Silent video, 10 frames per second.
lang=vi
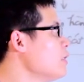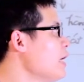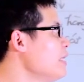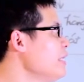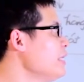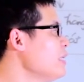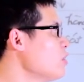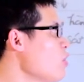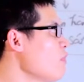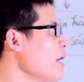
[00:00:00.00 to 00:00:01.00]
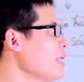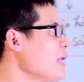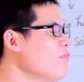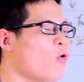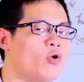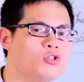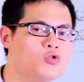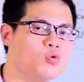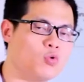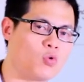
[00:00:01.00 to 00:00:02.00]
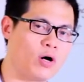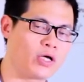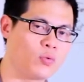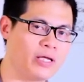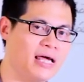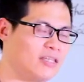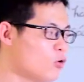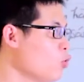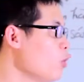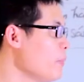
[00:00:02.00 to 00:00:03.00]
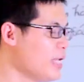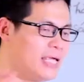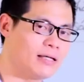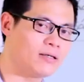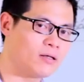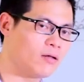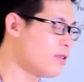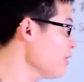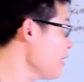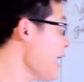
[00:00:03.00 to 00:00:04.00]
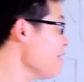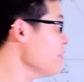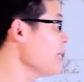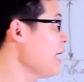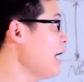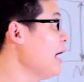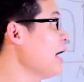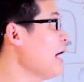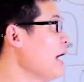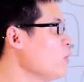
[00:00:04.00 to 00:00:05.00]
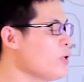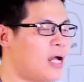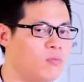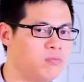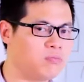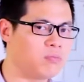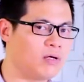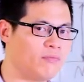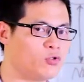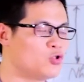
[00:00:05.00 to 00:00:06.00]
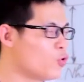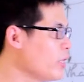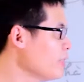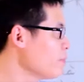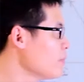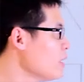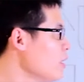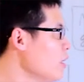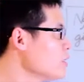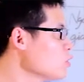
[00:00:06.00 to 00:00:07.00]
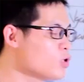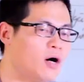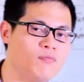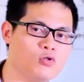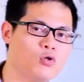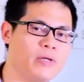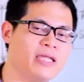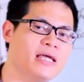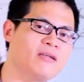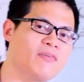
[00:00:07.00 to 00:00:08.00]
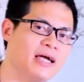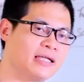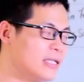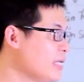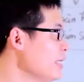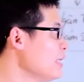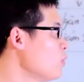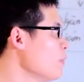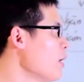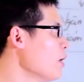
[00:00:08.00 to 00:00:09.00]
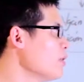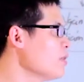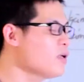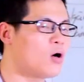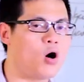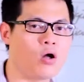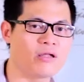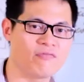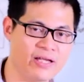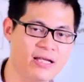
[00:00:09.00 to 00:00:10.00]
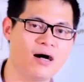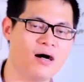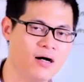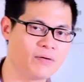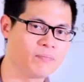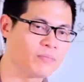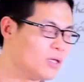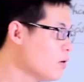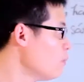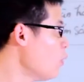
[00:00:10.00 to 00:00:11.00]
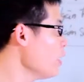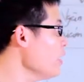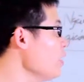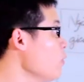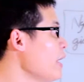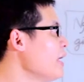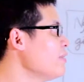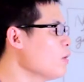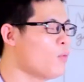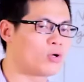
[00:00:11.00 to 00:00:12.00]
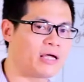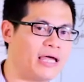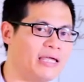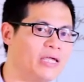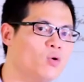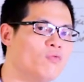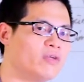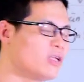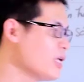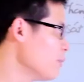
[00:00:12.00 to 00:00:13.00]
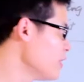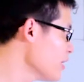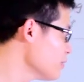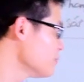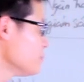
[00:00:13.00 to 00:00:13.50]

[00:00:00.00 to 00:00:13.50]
Thế thì do vậy cái vốn chủ của cái quỹ này thì luôn luôn biến thiên, rất khác với cả cái quỹ đóng là vốn chủ cố định. Trong trường hợp vốn chủ biến thiên như vậy thì quỹ mở thì rất khó để vay nợ. Mỗi loại hình sẽ có một cái ưu và nhược điểm riêng.